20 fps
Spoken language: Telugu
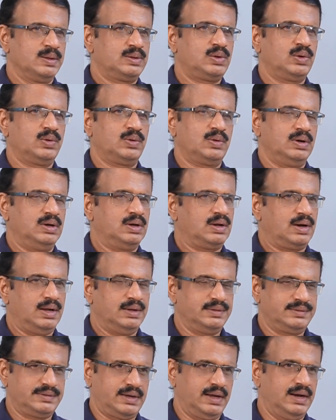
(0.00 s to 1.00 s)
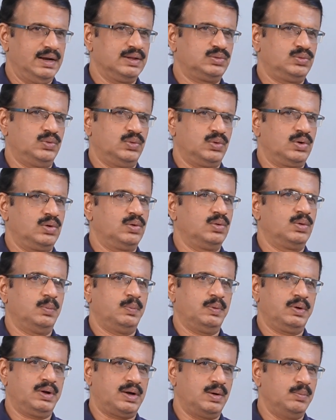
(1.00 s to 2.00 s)
సో రాజకీయాలకు దూరంగా
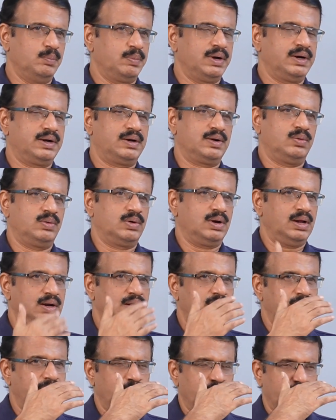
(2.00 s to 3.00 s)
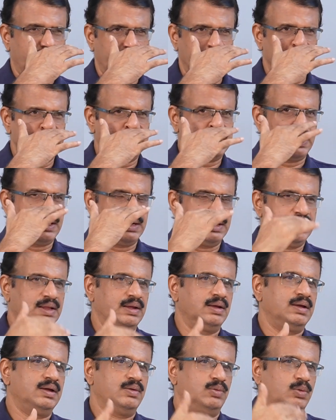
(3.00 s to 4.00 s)
ఉన్నప్పుడు కంప్లీట్గా ఉండాలి ఎవరైనా తనది
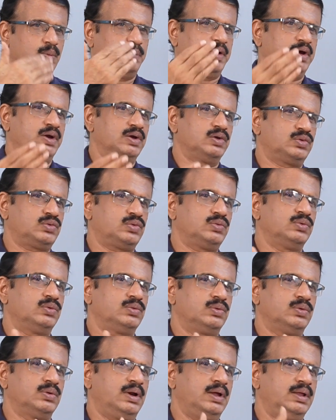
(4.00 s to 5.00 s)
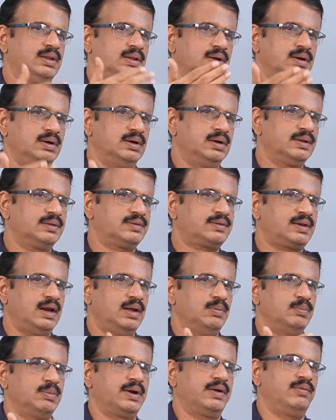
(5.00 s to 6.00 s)
ఉపయోగించుకుంటుంటే
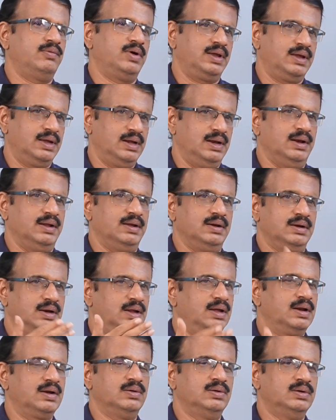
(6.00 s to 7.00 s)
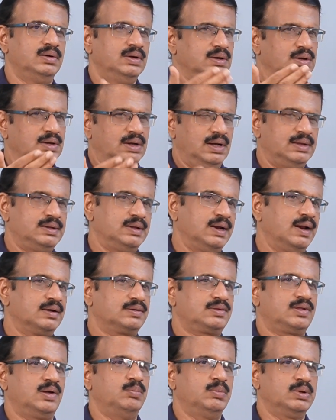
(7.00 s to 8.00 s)
డిస్క్లైమర్ వేయాలి నేను అది
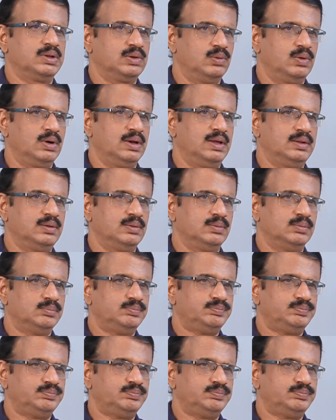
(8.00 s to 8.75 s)
నాకు సంబంధం లేదు